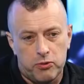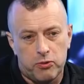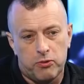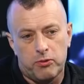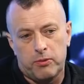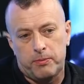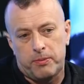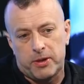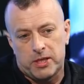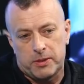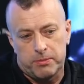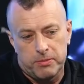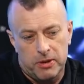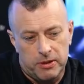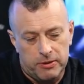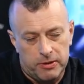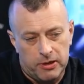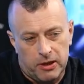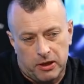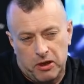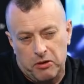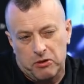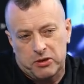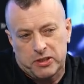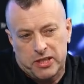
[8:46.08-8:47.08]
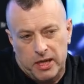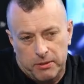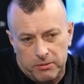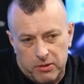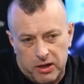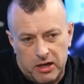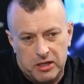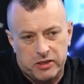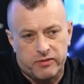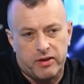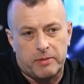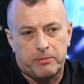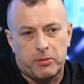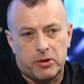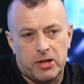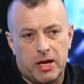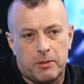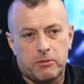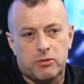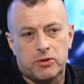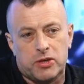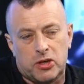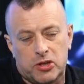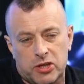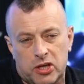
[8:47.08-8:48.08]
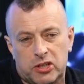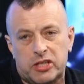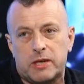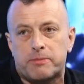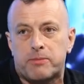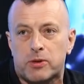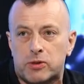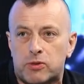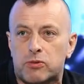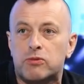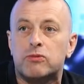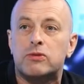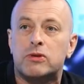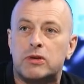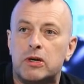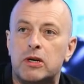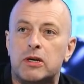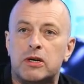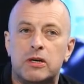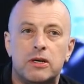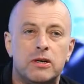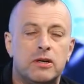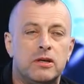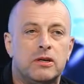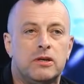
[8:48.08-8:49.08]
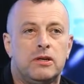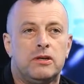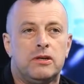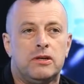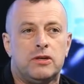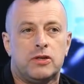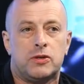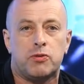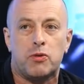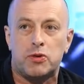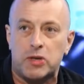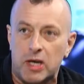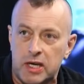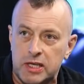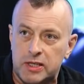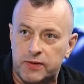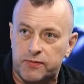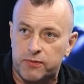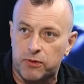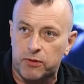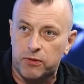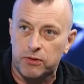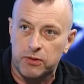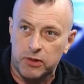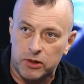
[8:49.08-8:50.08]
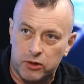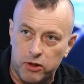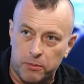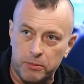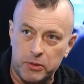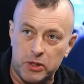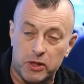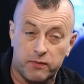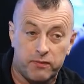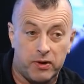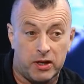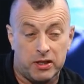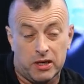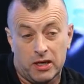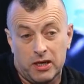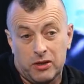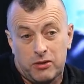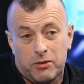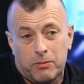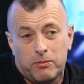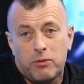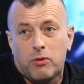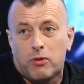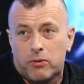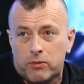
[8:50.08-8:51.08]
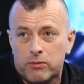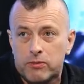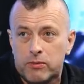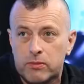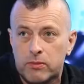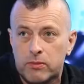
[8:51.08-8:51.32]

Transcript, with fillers: po roku, powiedzmy, jakiegoś tam programu zaczyna się po prostu yy, złodziejstwo i kombinowanie. I to, a